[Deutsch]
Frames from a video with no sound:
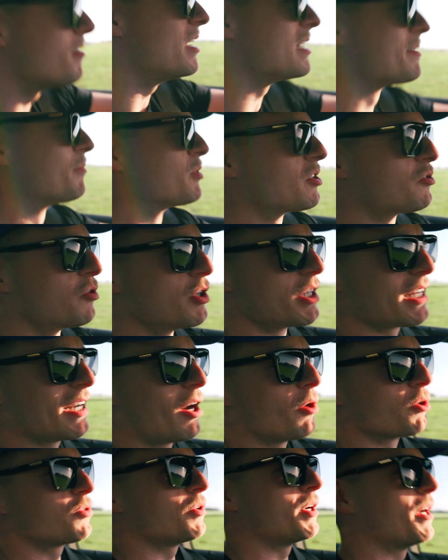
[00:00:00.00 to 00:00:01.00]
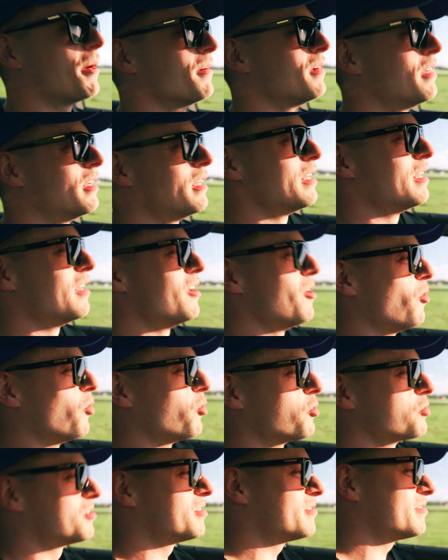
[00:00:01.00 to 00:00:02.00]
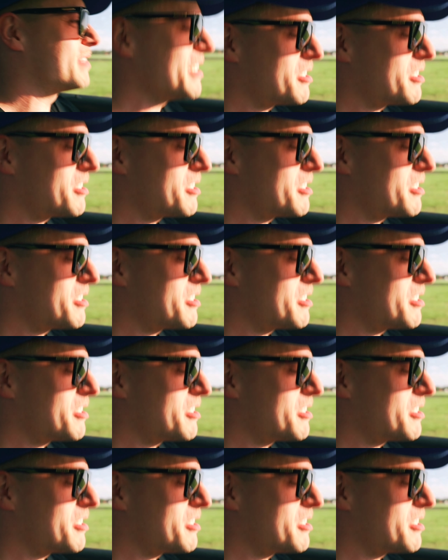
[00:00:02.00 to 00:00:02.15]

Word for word: es muss natürlich ein Auto her. Und